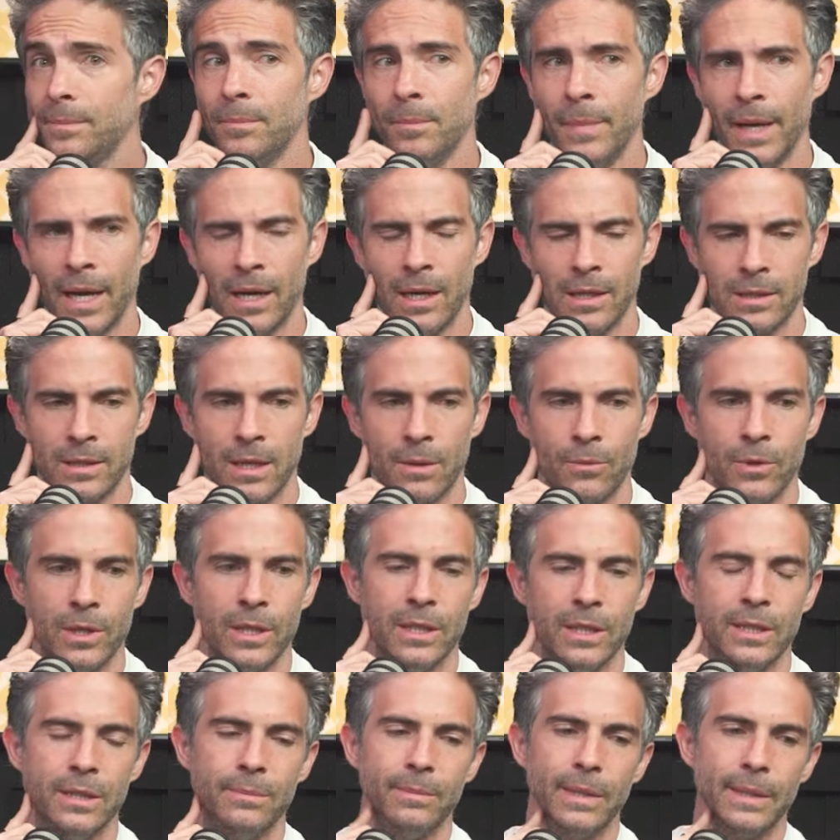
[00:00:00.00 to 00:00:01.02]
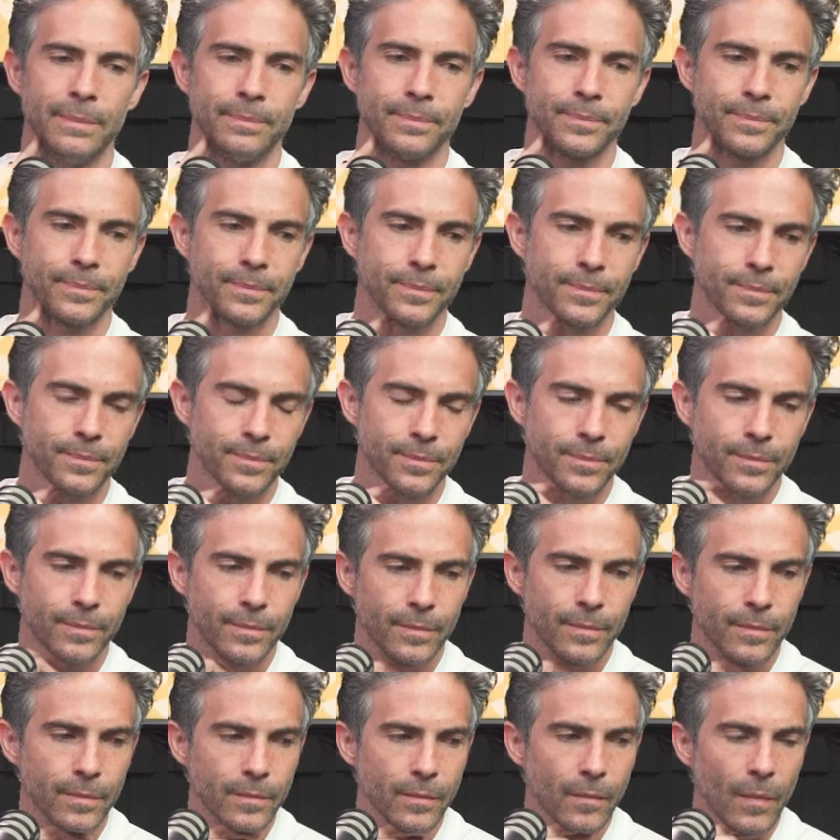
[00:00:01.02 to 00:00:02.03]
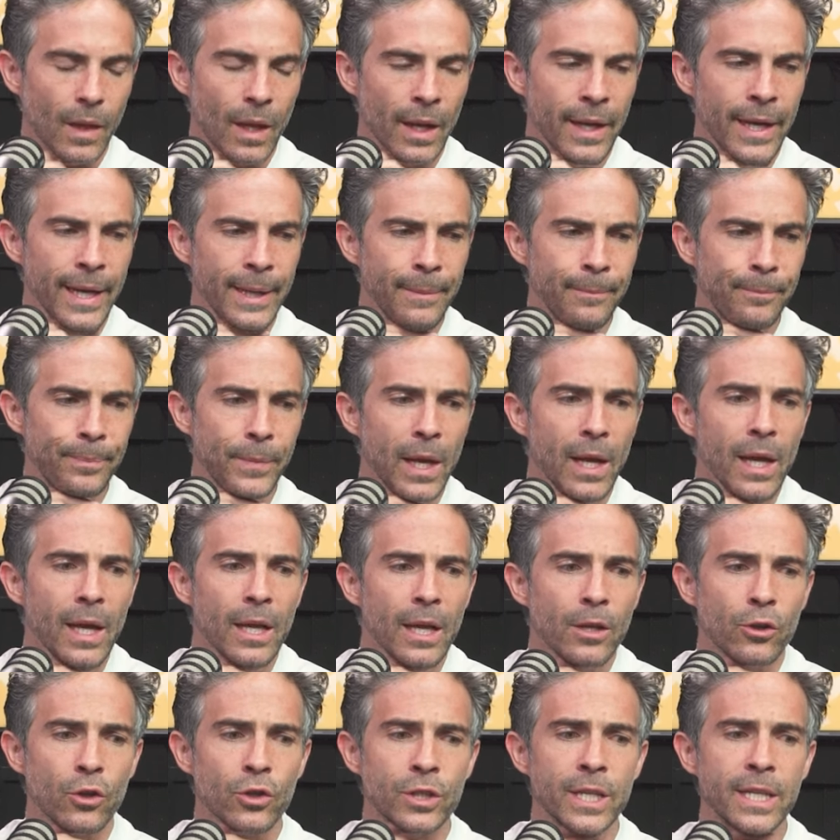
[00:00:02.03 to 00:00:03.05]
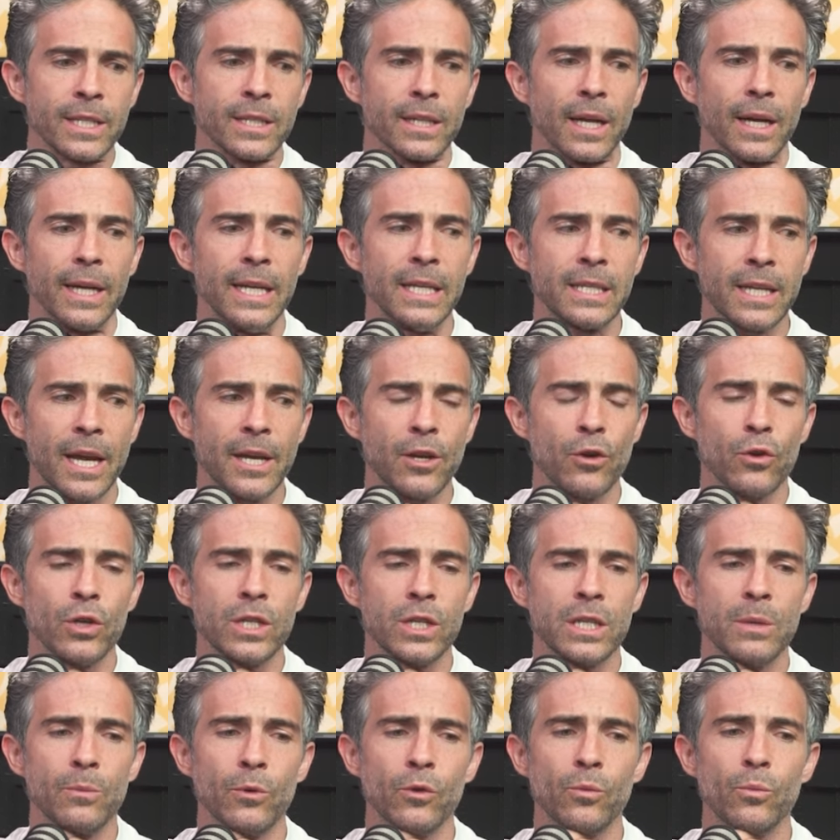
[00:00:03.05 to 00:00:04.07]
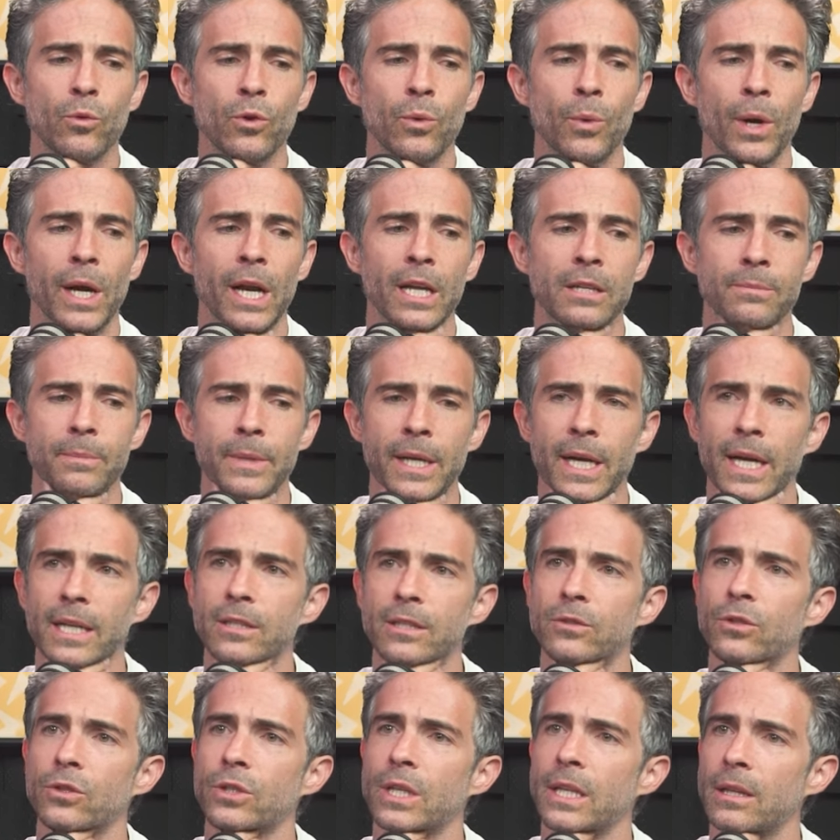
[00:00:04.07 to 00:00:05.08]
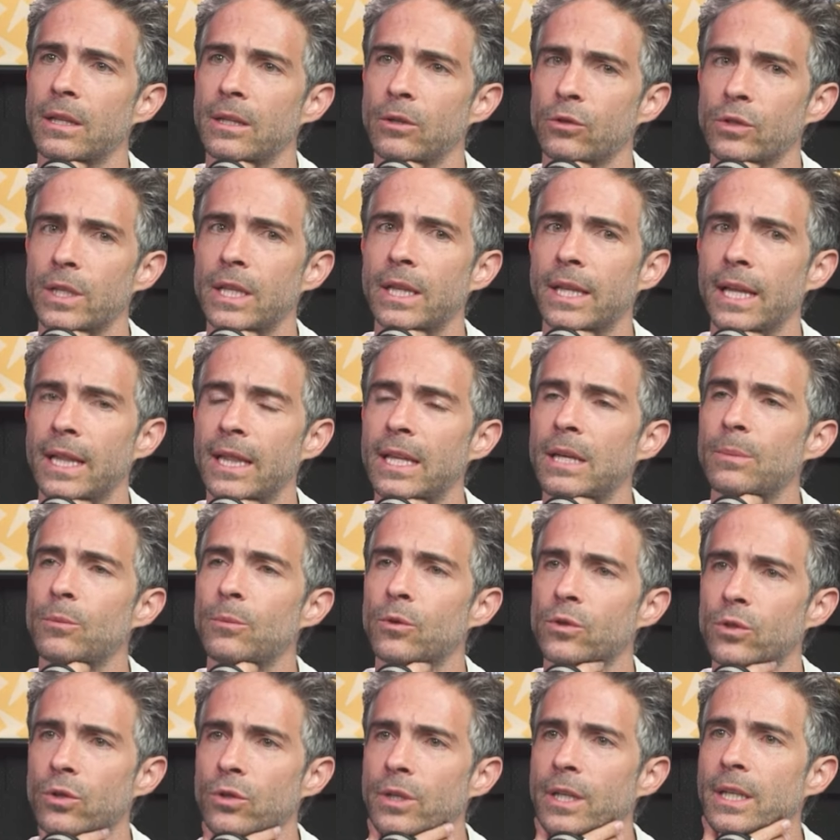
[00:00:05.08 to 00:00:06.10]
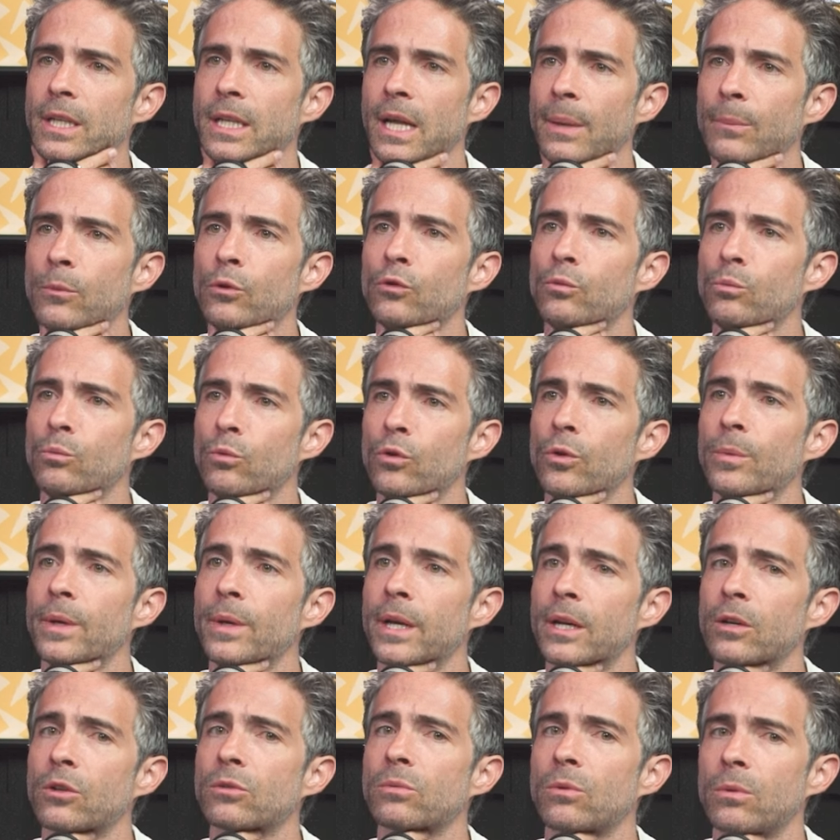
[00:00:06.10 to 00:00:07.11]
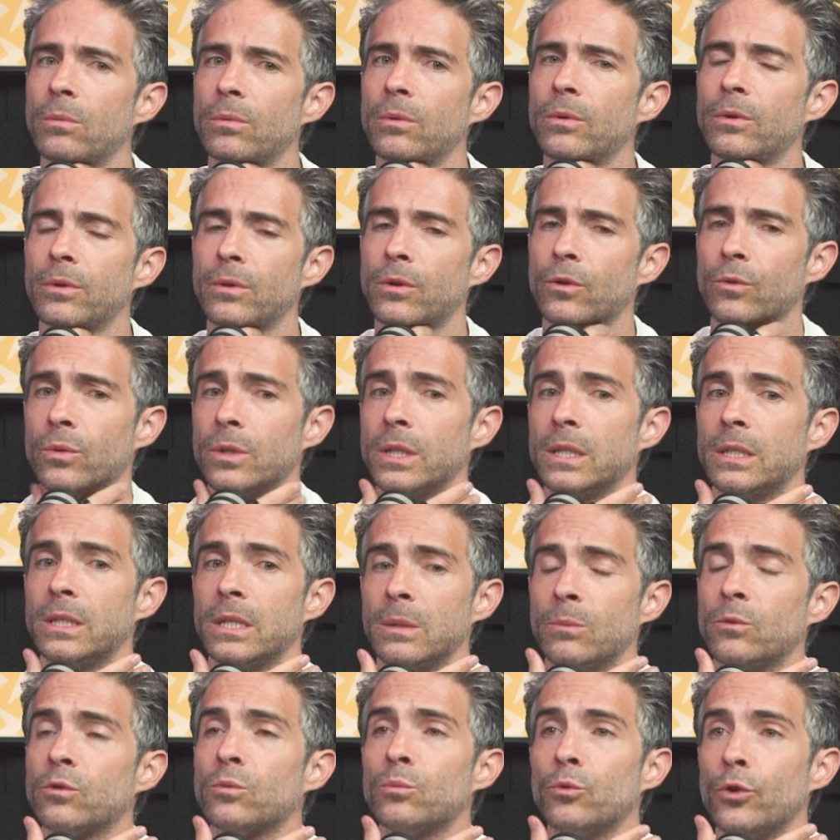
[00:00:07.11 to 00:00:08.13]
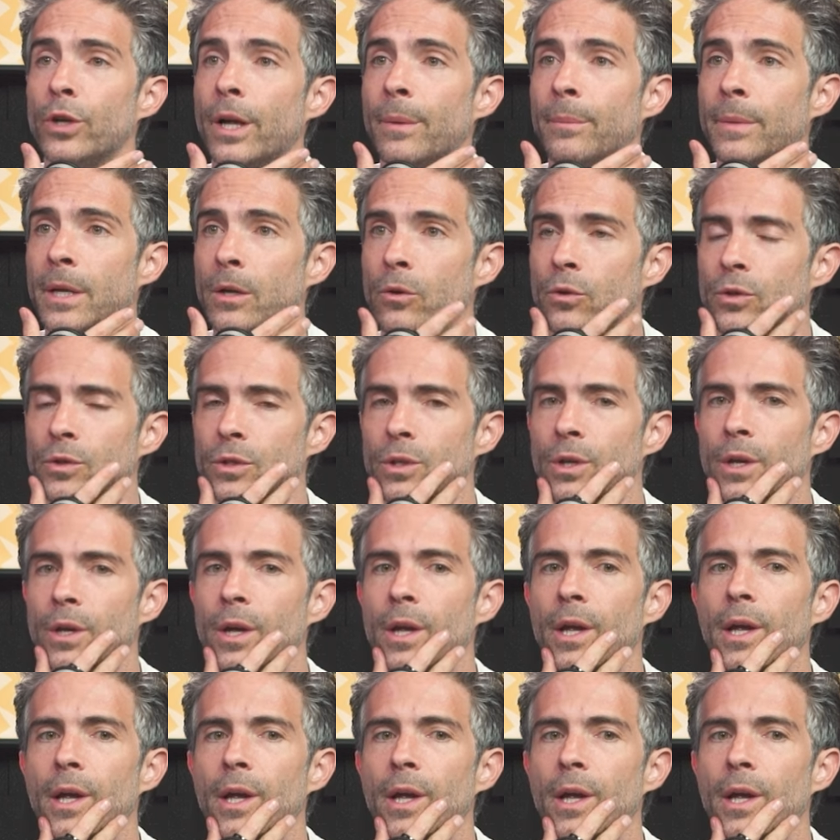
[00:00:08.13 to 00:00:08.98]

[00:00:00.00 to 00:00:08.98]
Veanla, está buenísima. Eh, entonces, Isa y yo hicimos muy buenas migas, nos, entendimos, conectamos muy bien, nos, mm. nos, hicimos muy amigos.